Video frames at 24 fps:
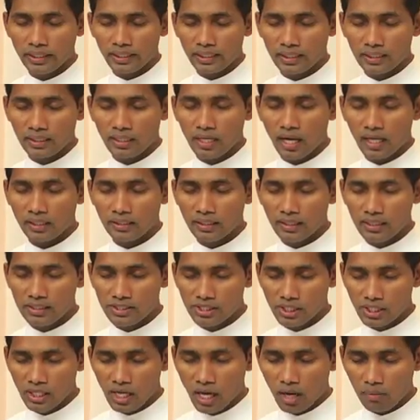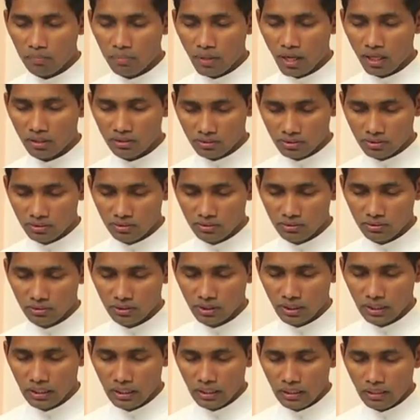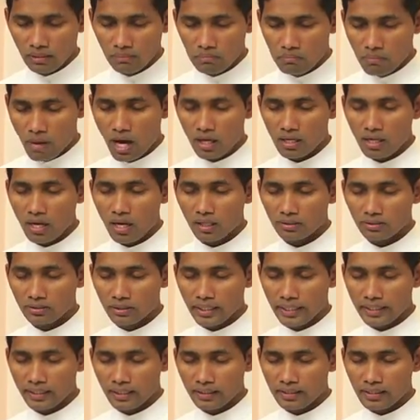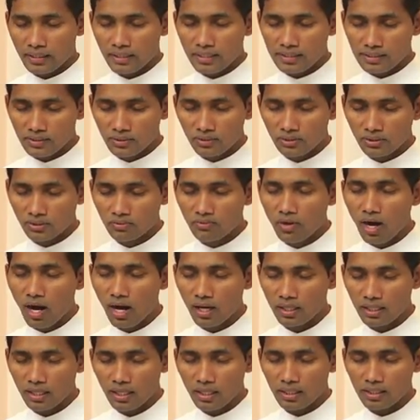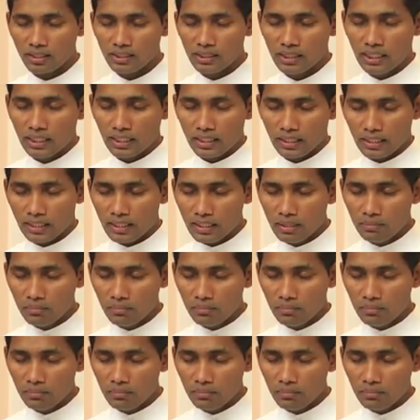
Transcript: నీడగా నిలిచి కాపాడుడు మా క్రీస్తు ద్వారా ఈ